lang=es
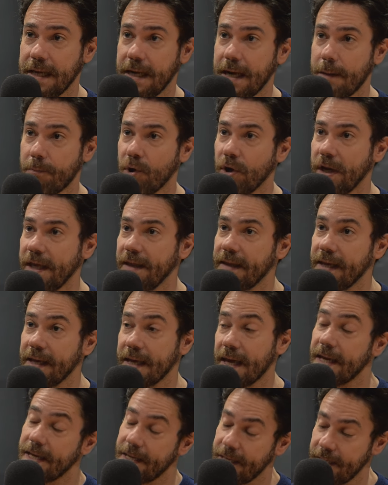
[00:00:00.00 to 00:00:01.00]
la
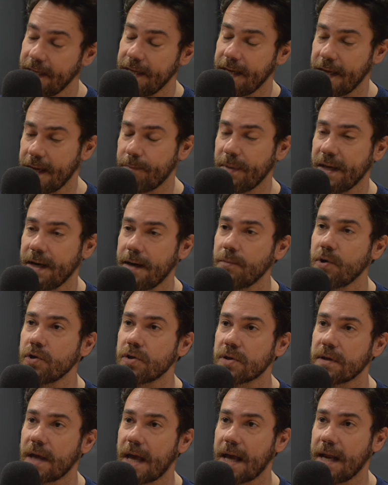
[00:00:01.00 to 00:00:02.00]
política y
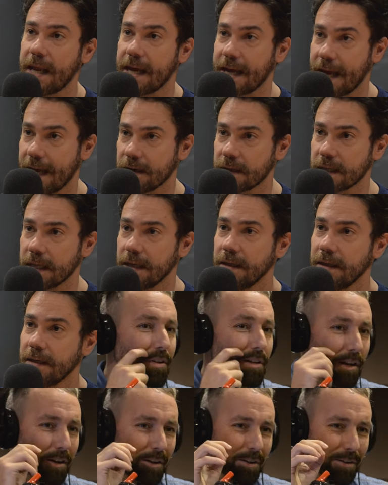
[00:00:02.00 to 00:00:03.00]
esperamos a la cárcel.
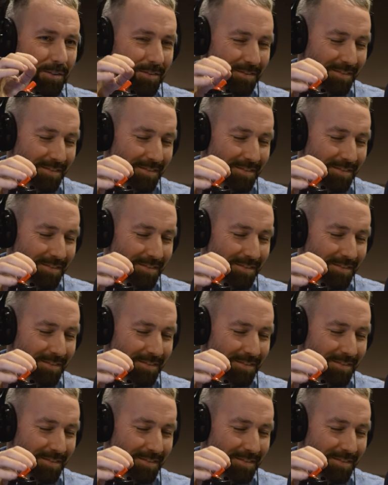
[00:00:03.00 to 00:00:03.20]
Claro.